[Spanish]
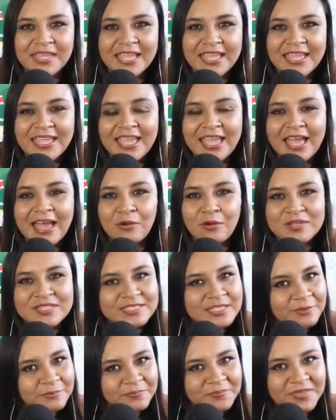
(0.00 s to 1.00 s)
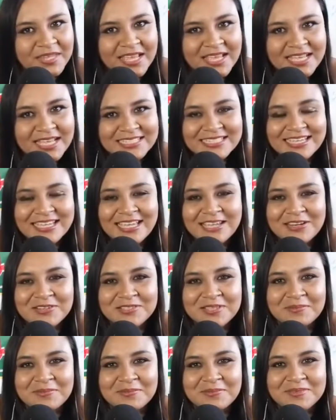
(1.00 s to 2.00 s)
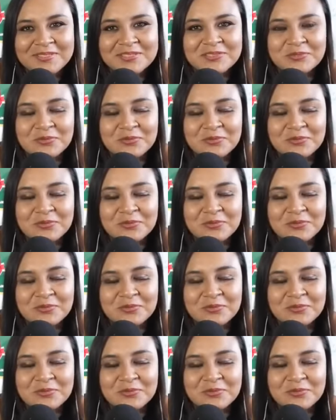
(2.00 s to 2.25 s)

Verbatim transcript: eh, a WhatsApp. Así que ya lo sabes,